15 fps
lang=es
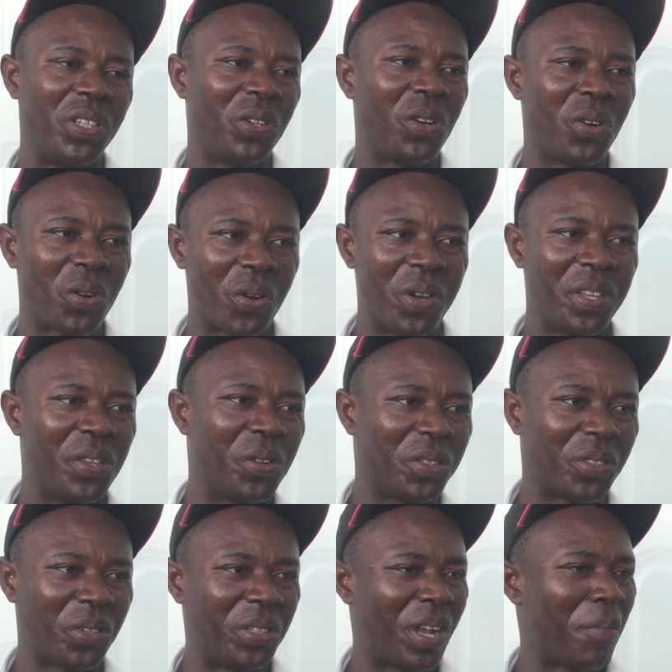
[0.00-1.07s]
y no lo coge. Yo
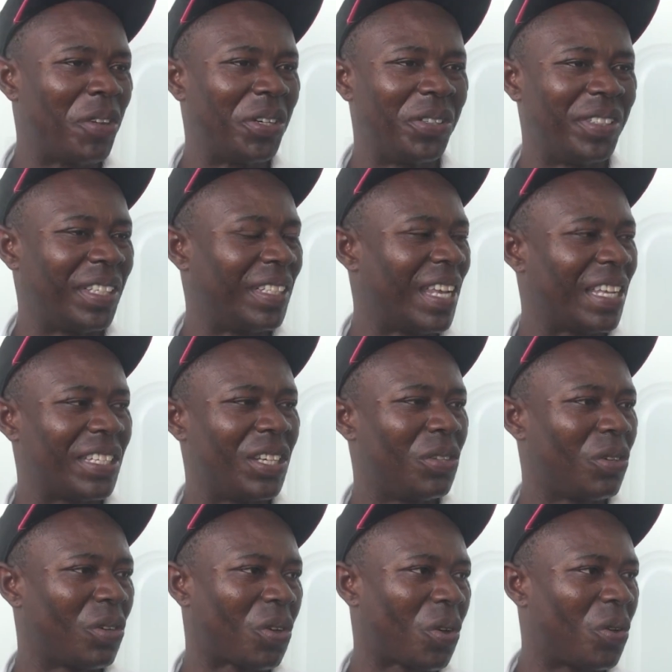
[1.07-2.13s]
estoy llamando desde ayer y
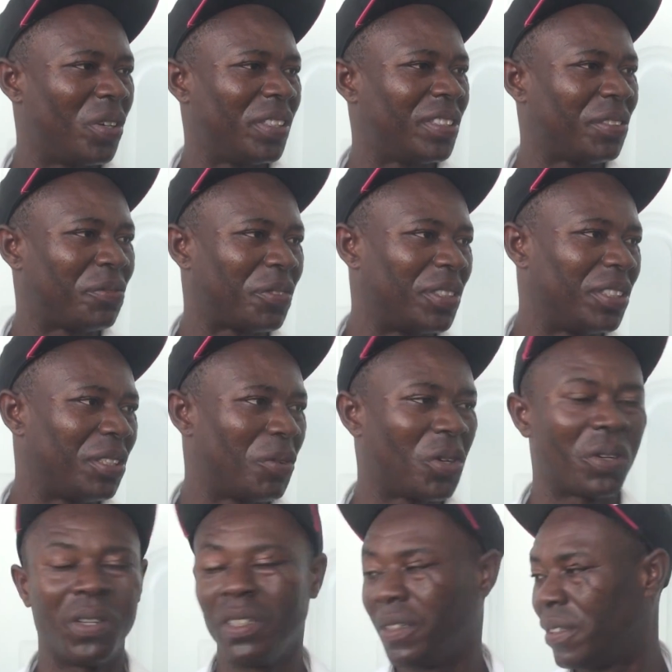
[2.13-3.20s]
no lo coge. Y se llevó que lo